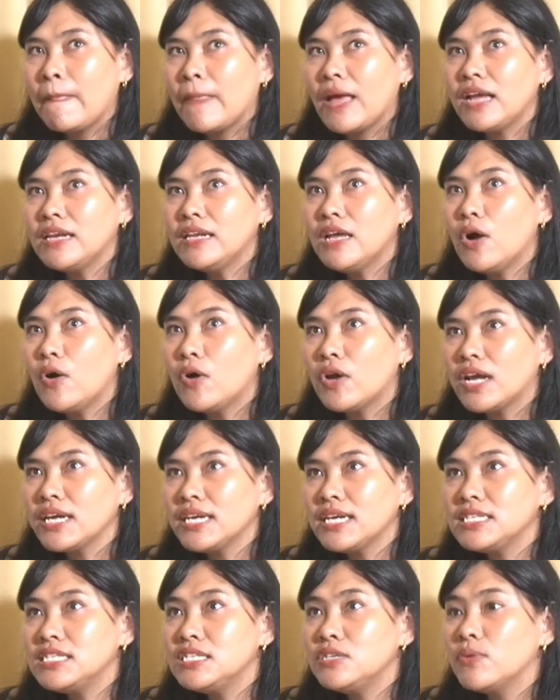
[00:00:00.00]
Ada
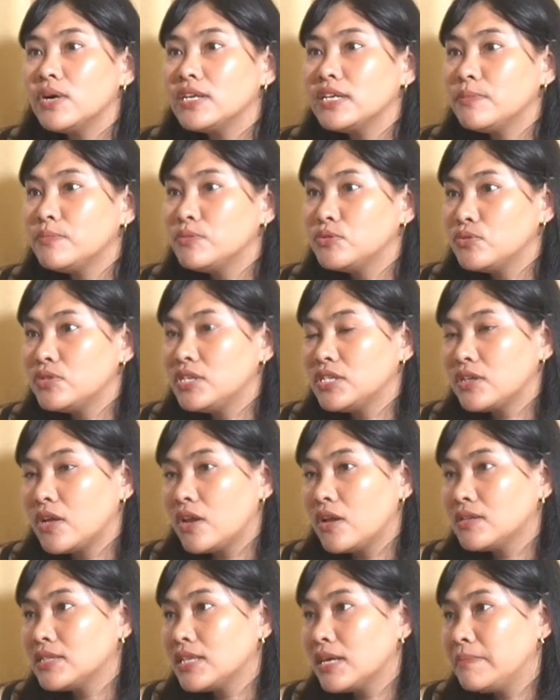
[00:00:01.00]
orang yang jiwanya butuh
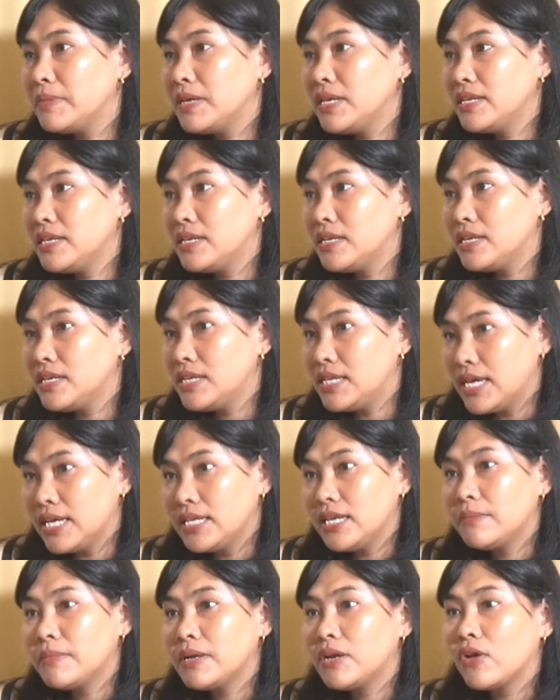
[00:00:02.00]
ditolong tapi
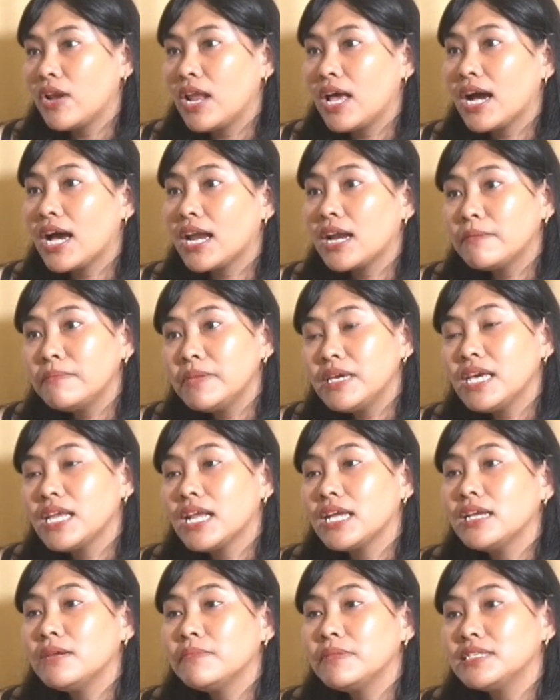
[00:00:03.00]
dianya menolak karena
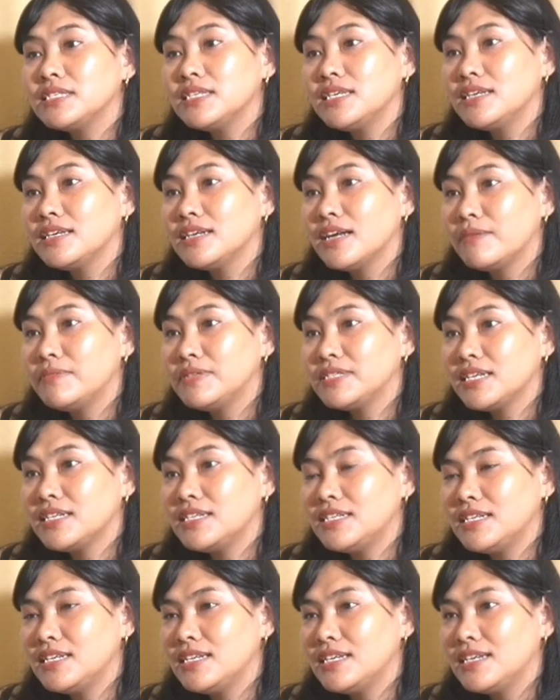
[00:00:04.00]
pikirannya masih nggak bisa
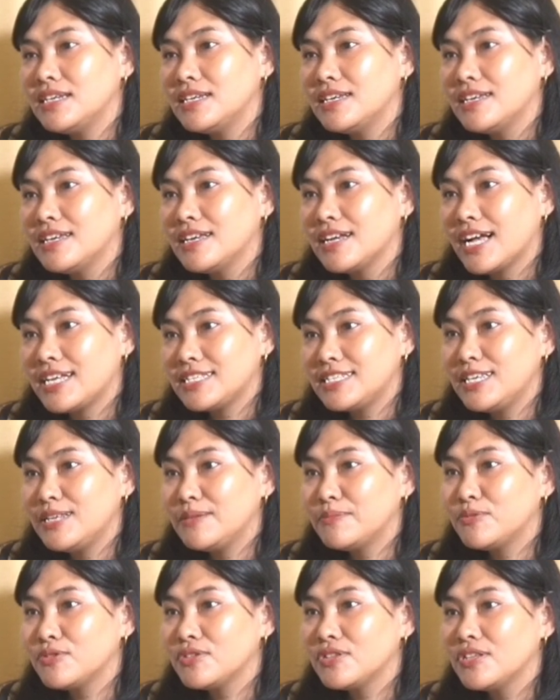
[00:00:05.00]
dikasih
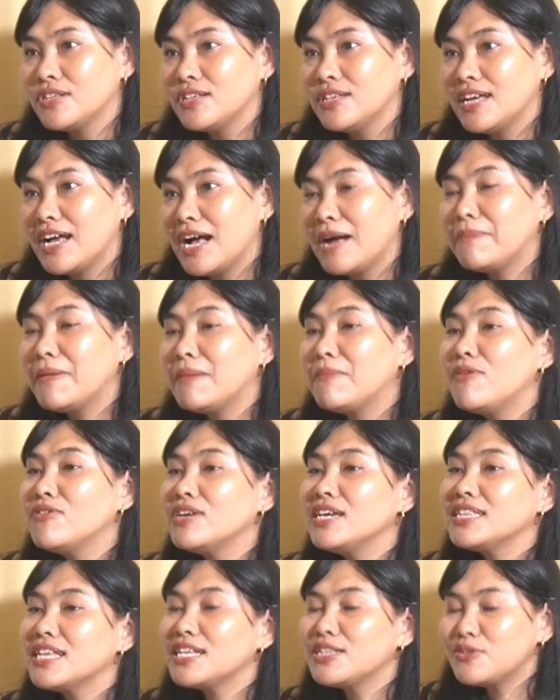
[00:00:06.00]
input. Hmm. Apa
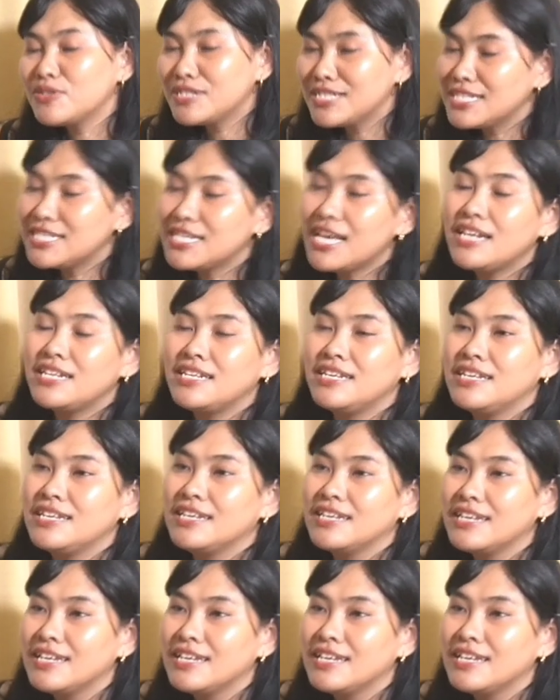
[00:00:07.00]
mau kita terus jejali?